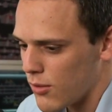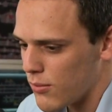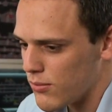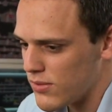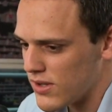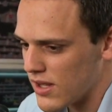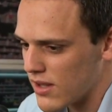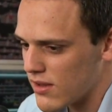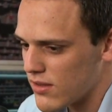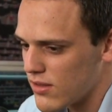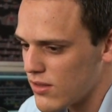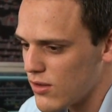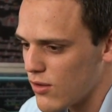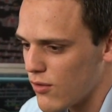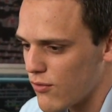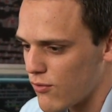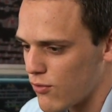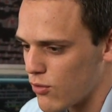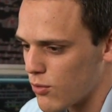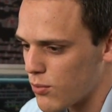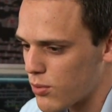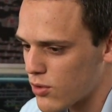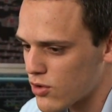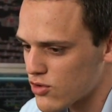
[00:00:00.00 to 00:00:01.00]
Yann,
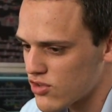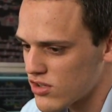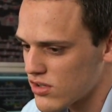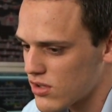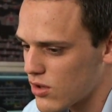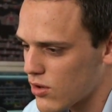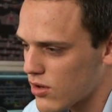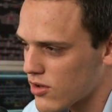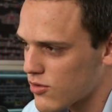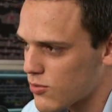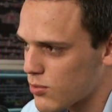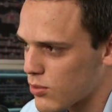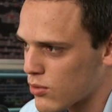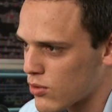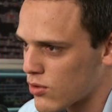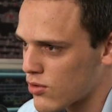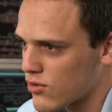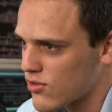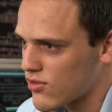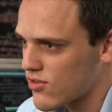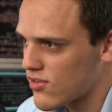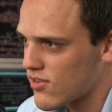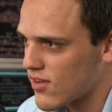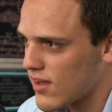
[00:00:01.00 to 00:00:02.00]
vos prochaines
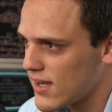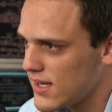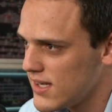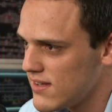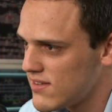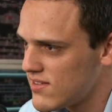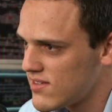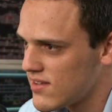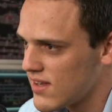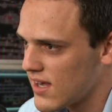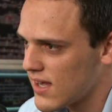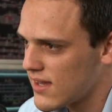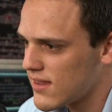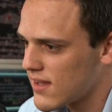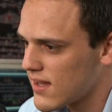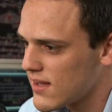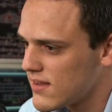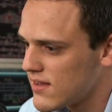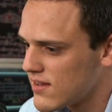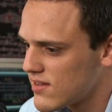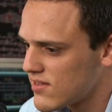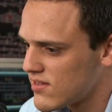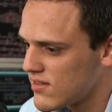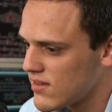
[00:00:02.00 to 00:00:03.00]
correspondances ICN à
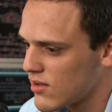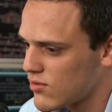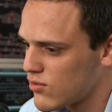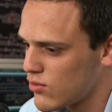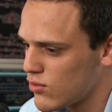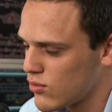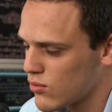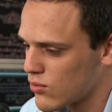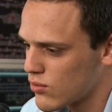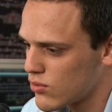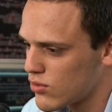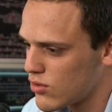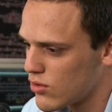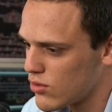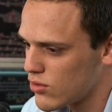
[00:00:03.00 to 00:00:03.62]
destination de